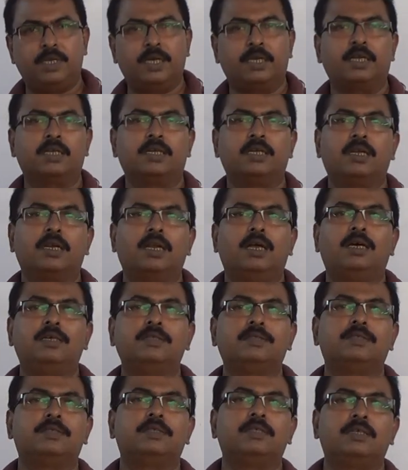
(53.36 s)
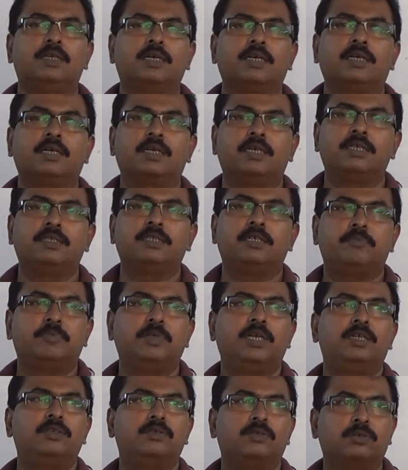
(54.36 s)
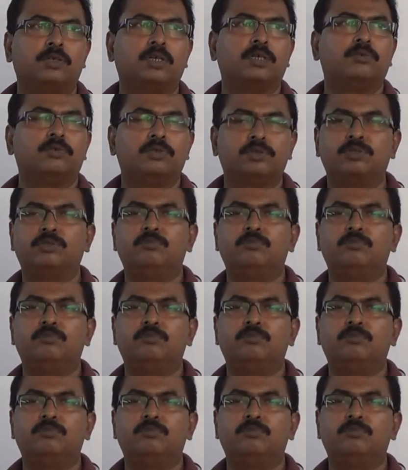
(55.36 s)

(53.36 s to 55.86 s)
এক একটা ক্লাস এক একটা চ্যাপ্টার যতটা করে